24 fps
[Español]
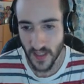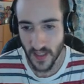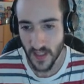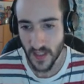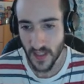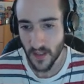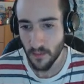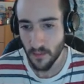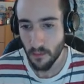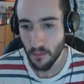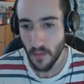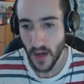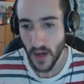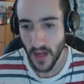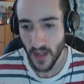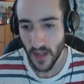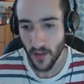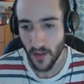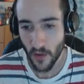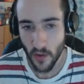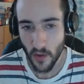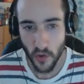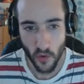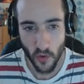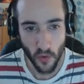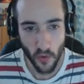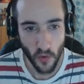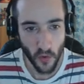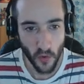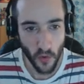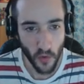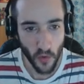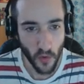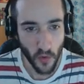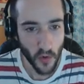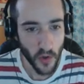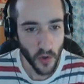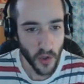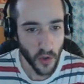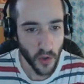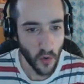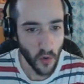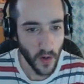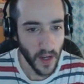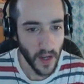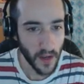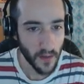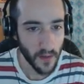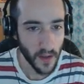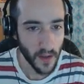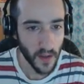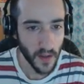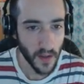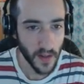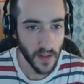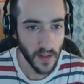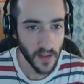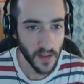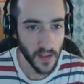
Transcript: bajando su, cabeza.